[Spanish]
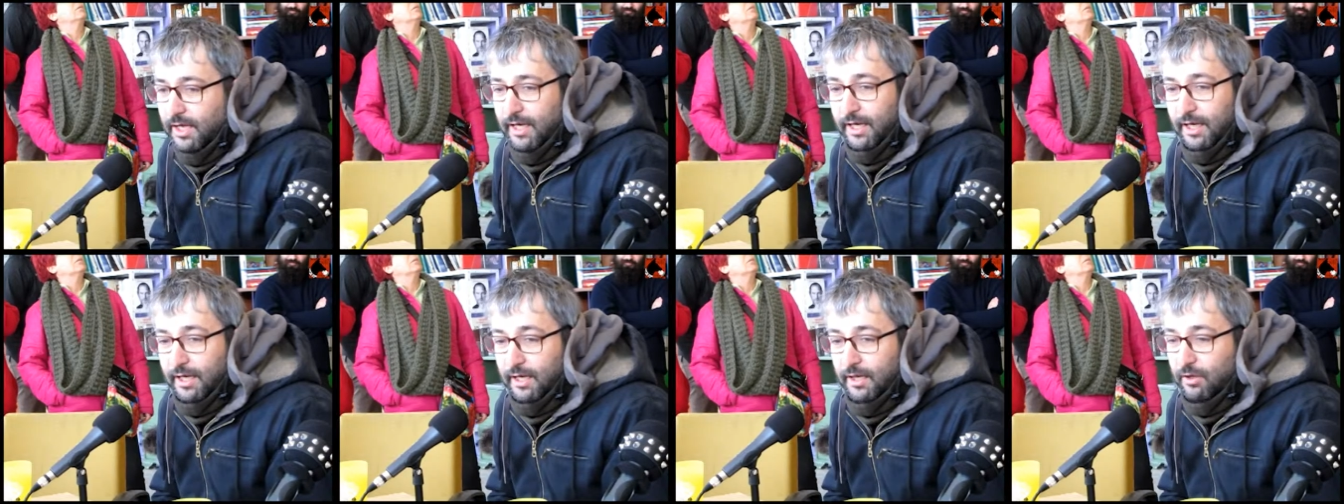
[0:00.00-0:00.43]

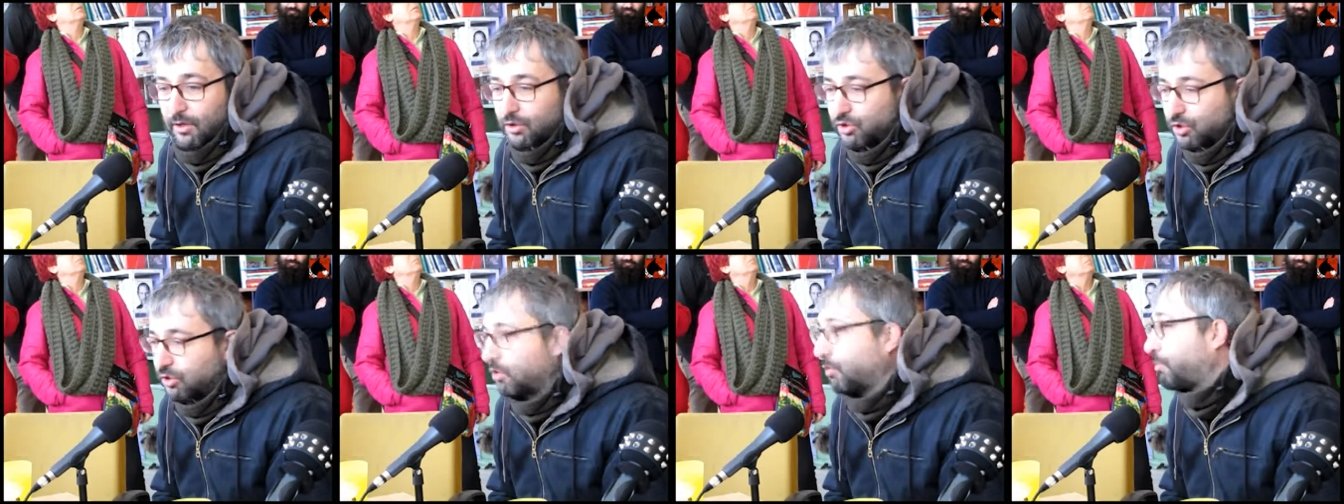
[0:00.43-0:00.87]
y
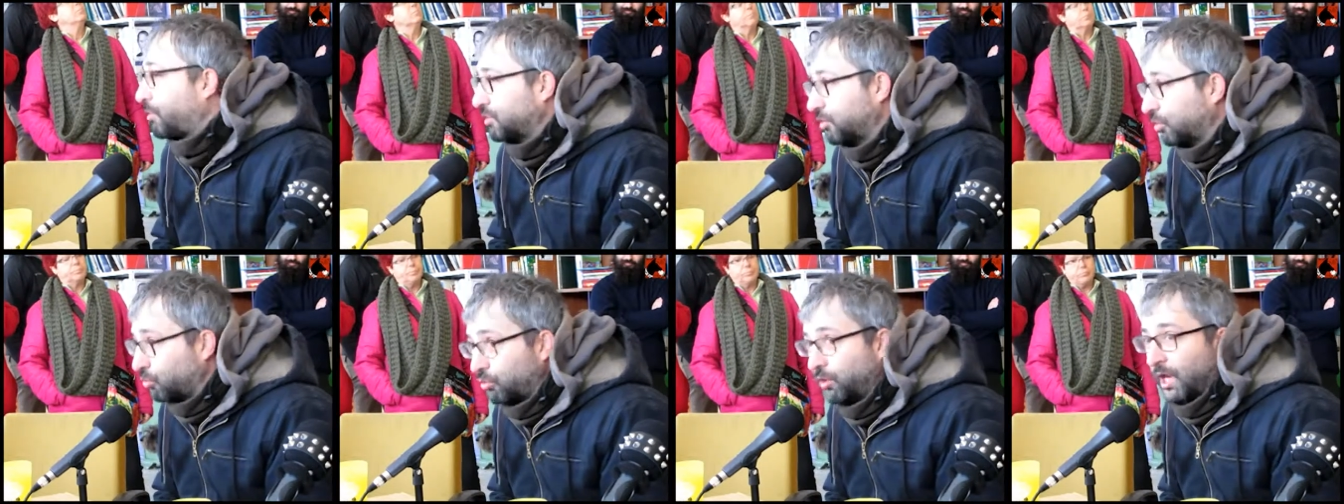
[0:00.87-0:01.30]
nosotros
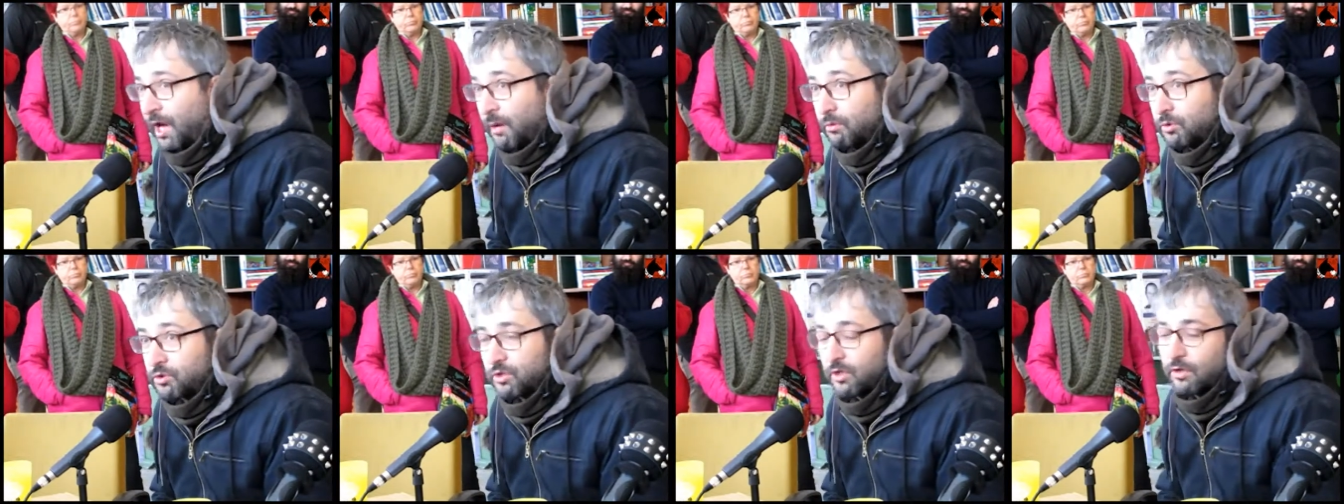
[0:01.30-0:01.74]
pues lo
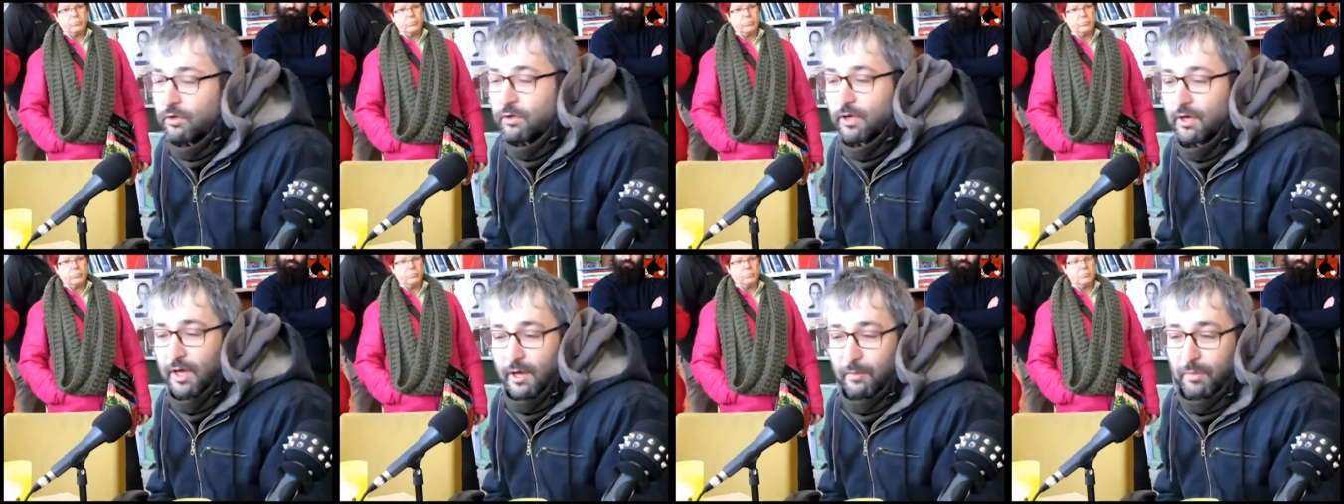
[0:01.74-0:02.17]
tuneamos, ¿no?
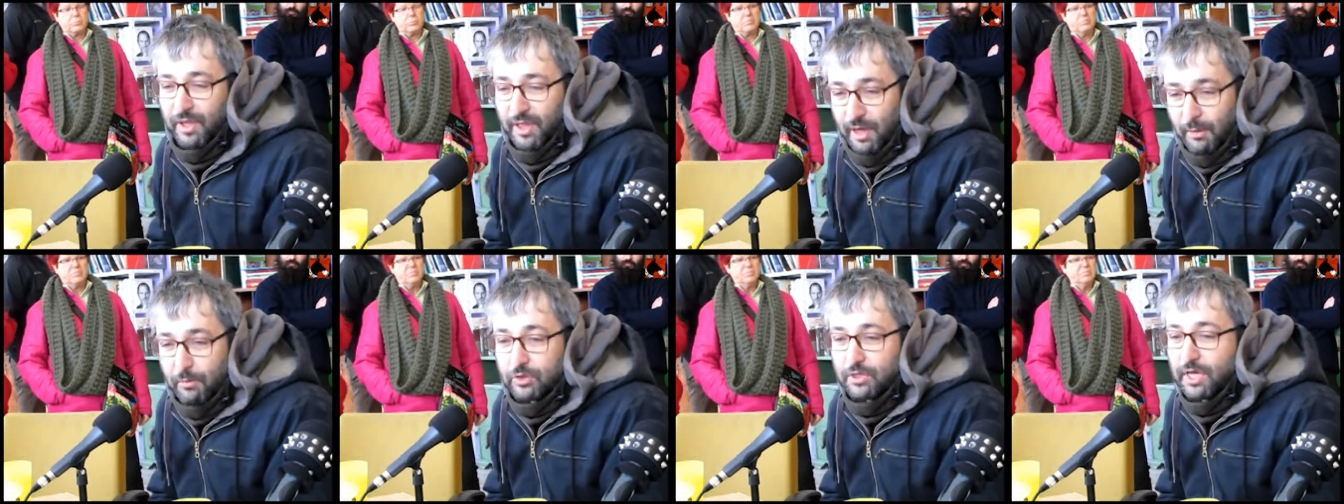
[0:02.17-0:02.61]

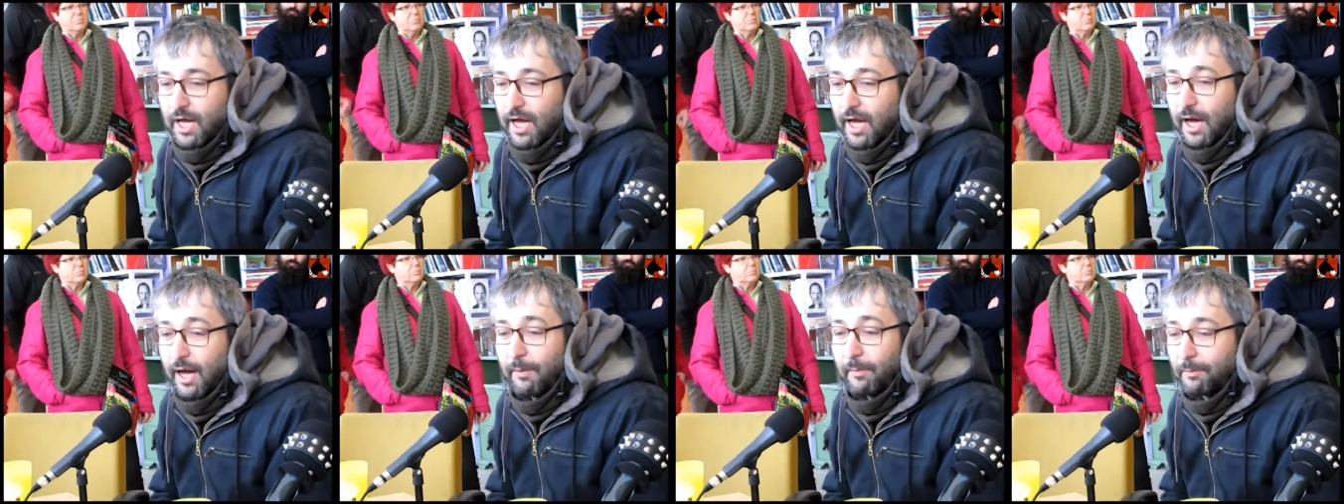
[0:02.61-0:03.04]
Empezamos
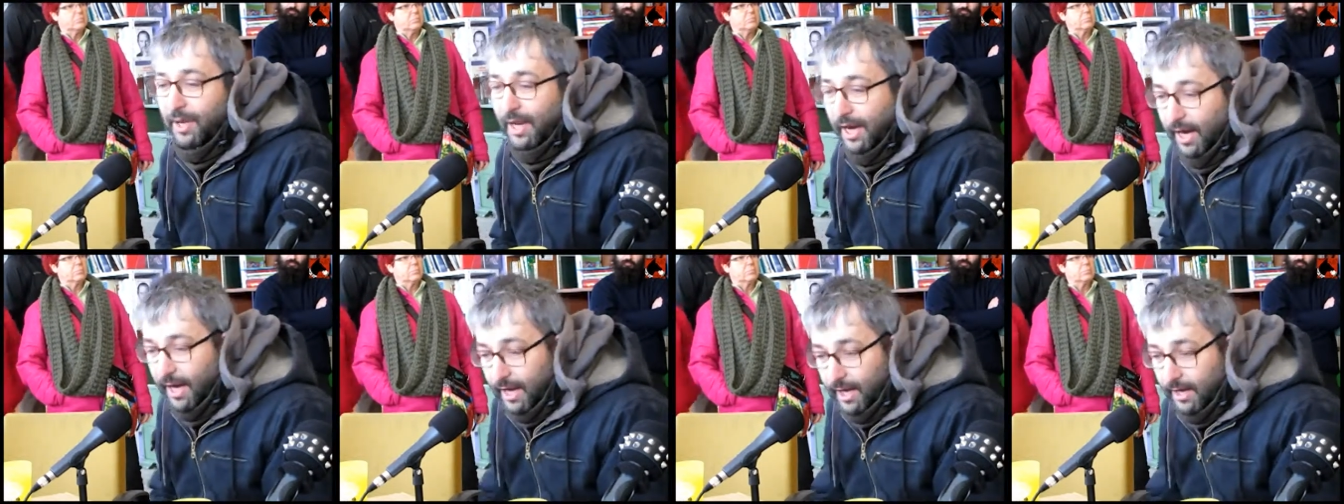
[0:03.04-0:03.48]
a
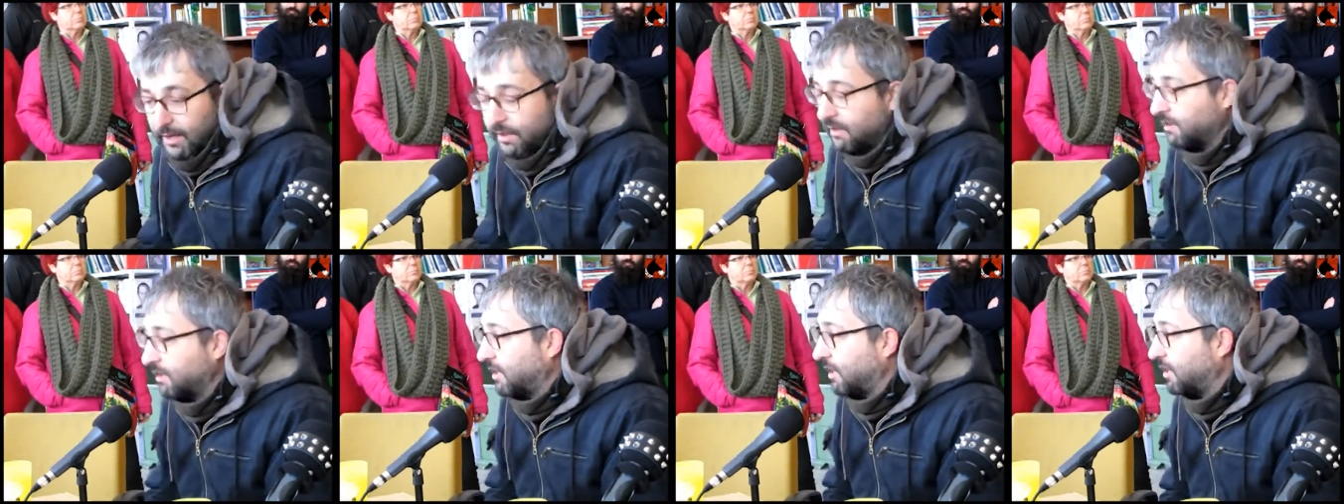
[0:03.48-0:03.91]

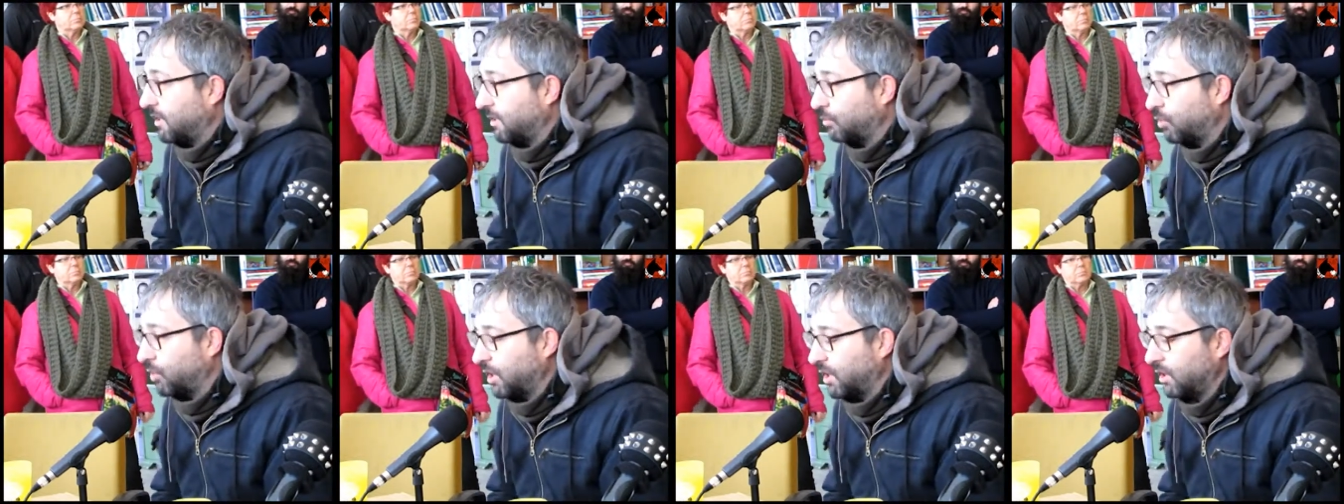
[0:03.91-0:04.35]
pegar eh,
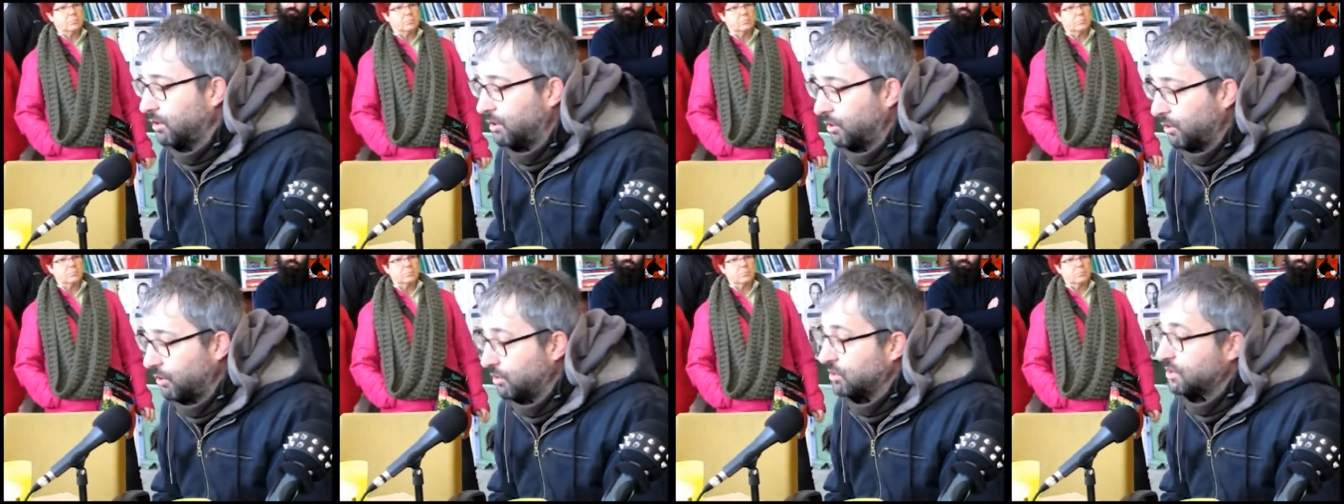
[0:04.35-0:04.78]

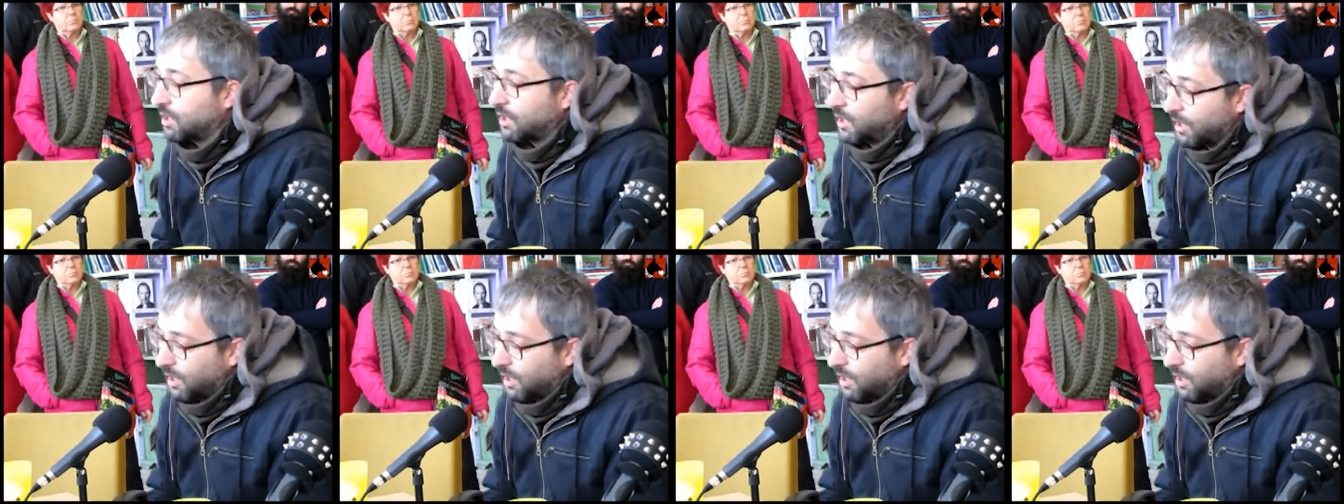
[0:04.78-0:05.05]
dibujitos,